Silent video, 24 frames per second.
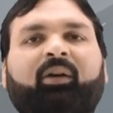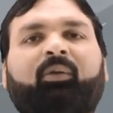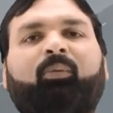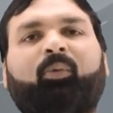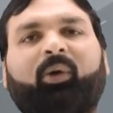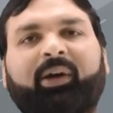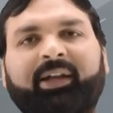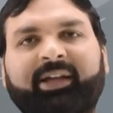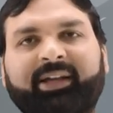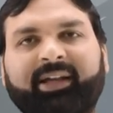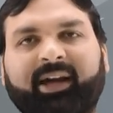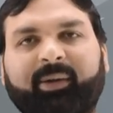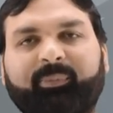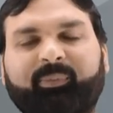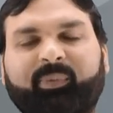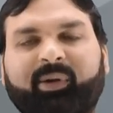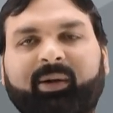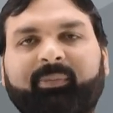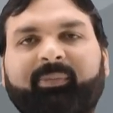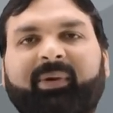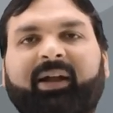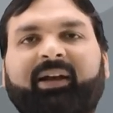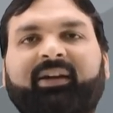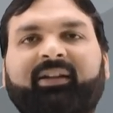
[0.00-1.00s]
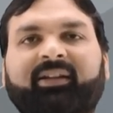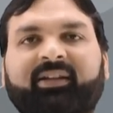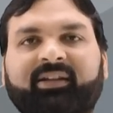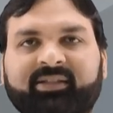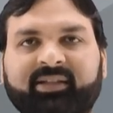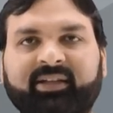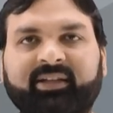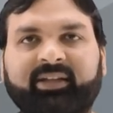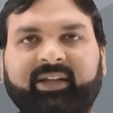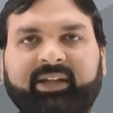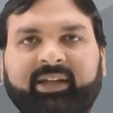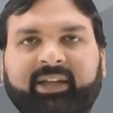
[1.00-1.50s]
वही आपका
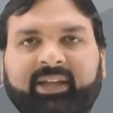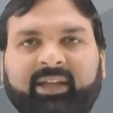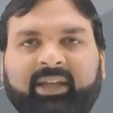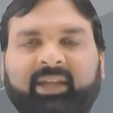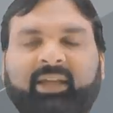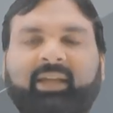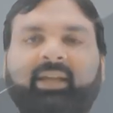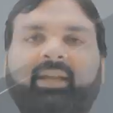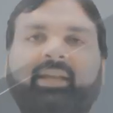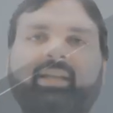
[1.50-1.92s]
मार्गदर्शन करेंगे